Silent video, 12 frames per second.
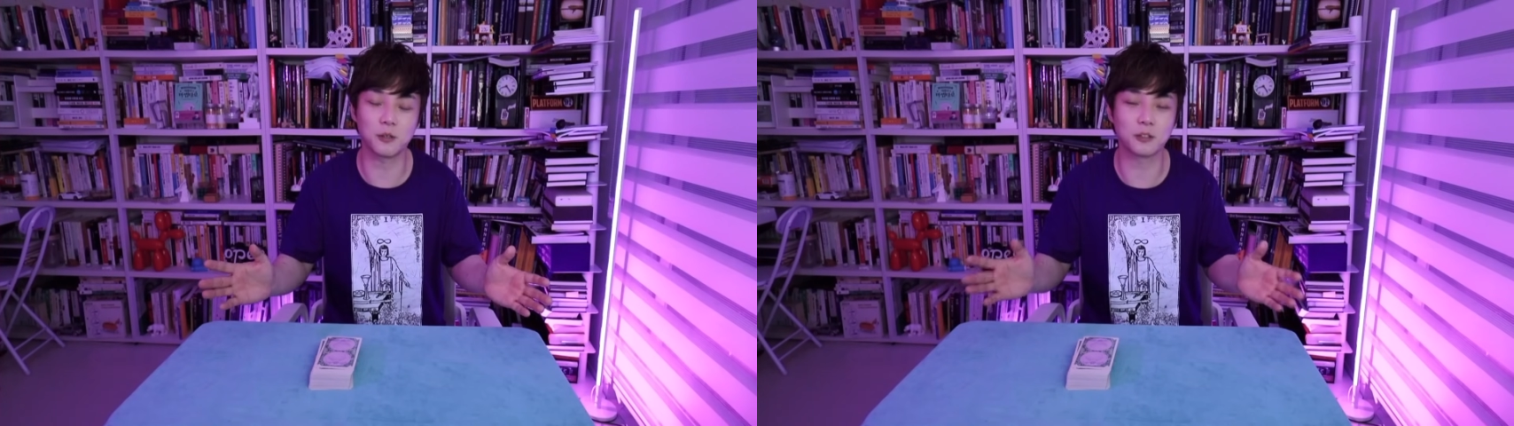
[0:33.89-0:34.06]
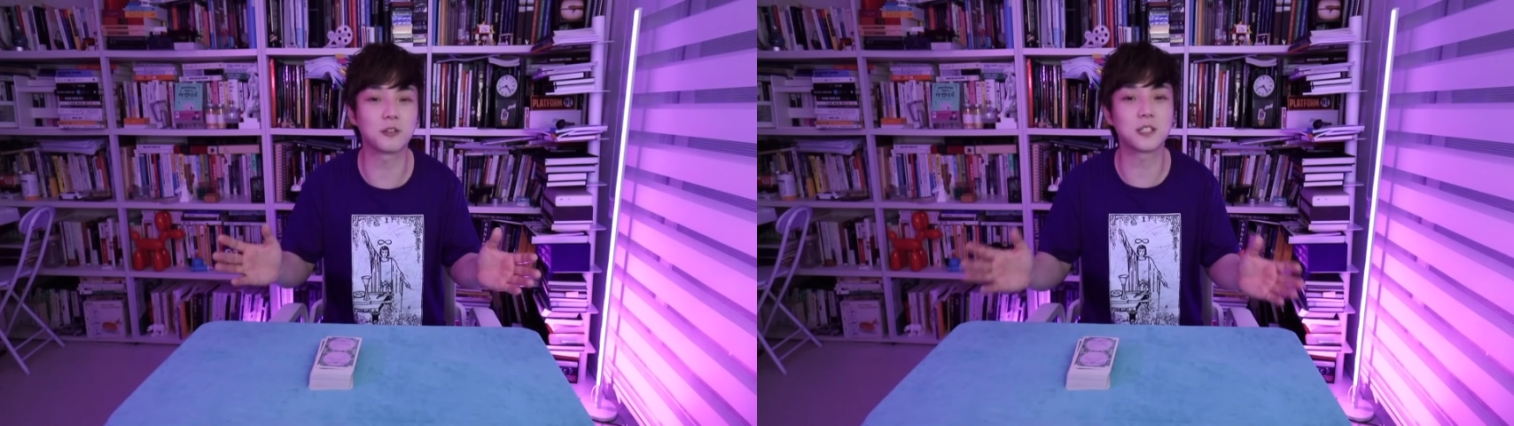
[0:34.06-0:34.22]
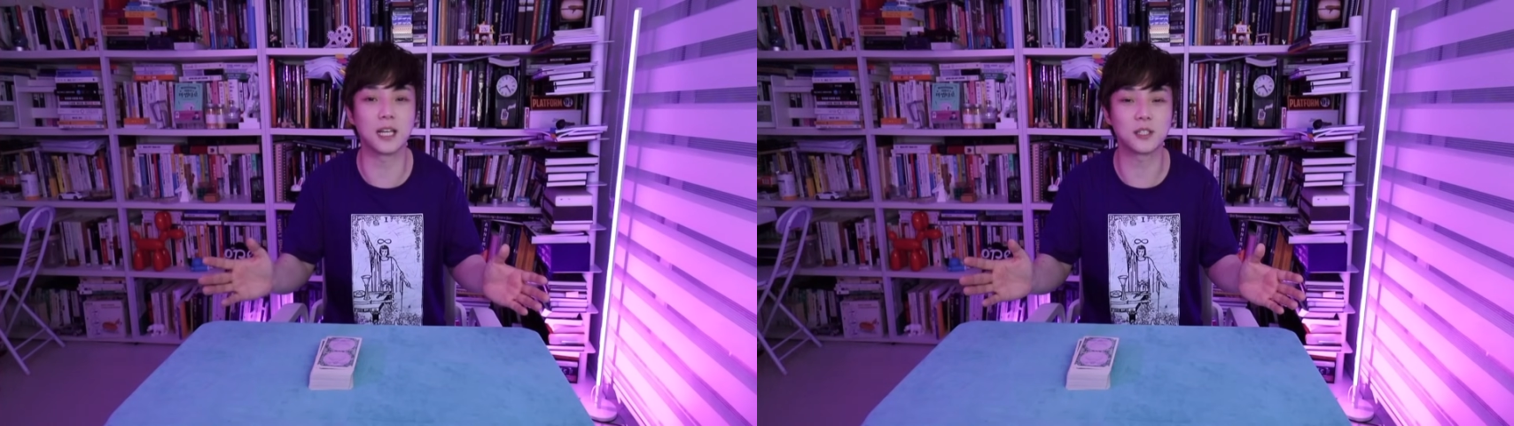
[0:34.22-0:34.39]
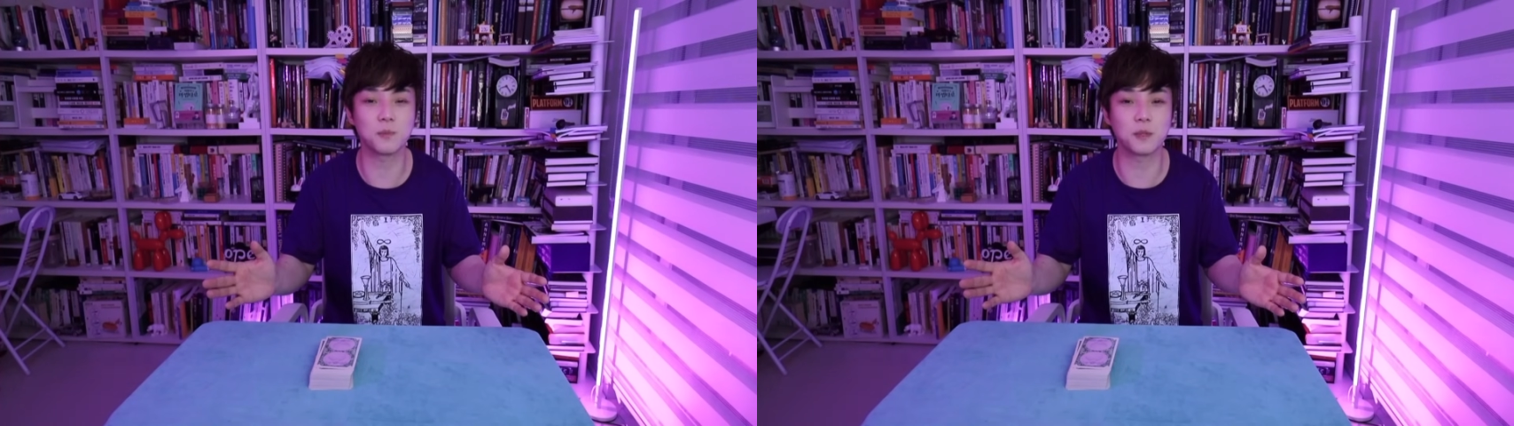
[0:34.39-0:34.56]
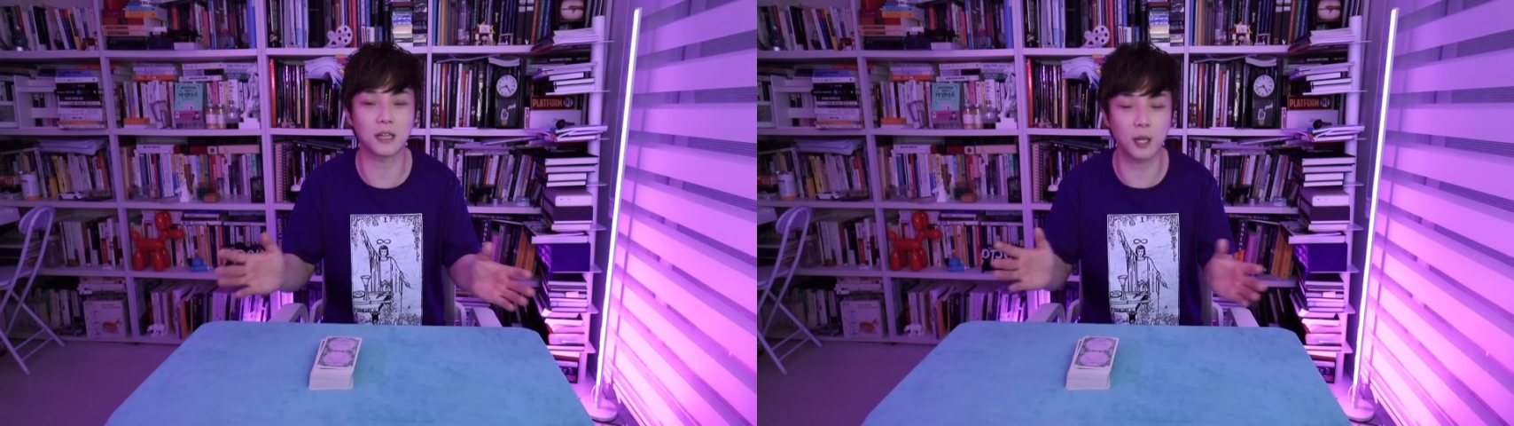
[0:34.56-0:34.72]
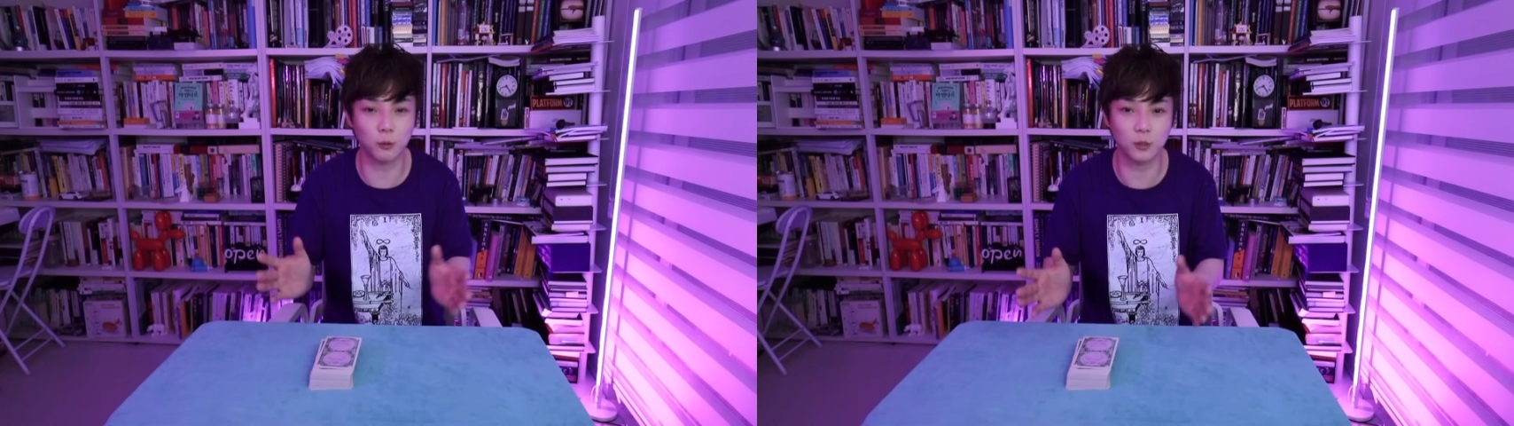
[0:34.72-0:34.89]
그렇지 않습니다.
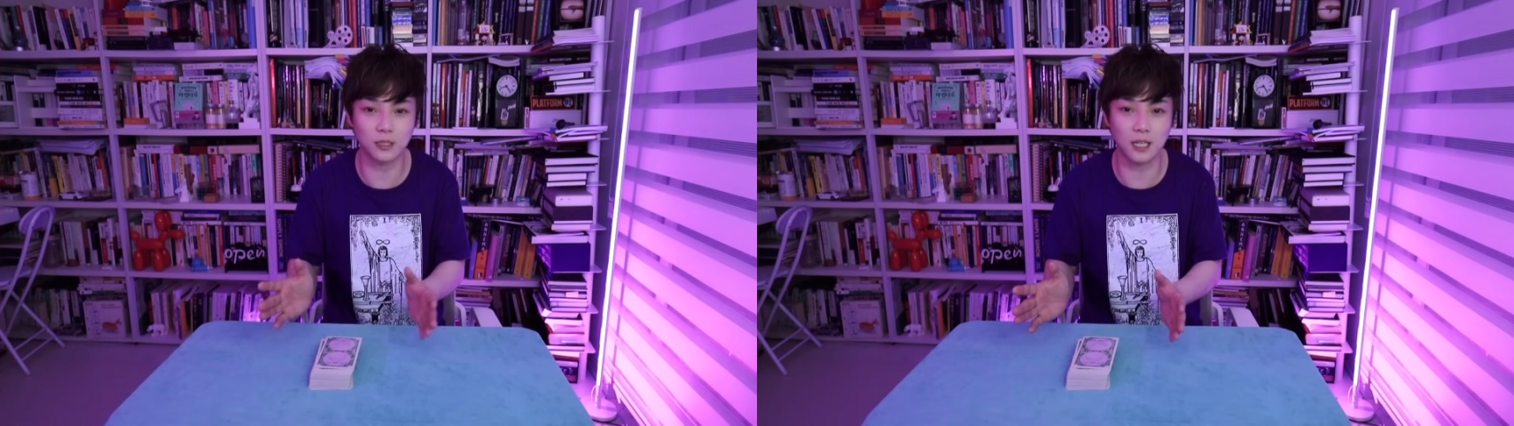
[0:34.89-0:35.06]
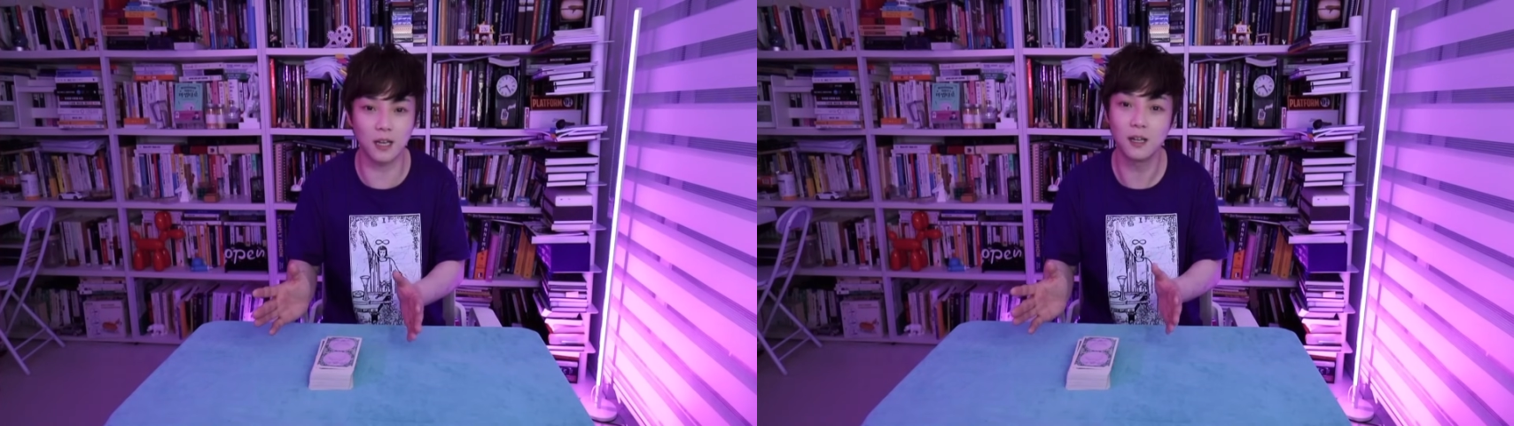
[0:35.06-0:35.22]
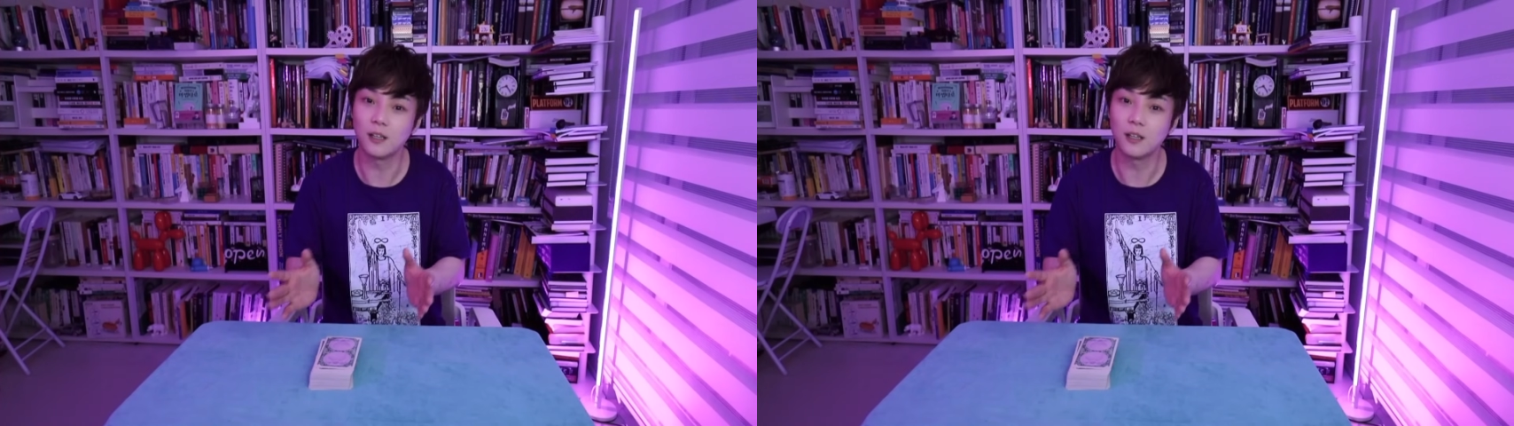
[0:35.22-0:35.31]
타로는 그냥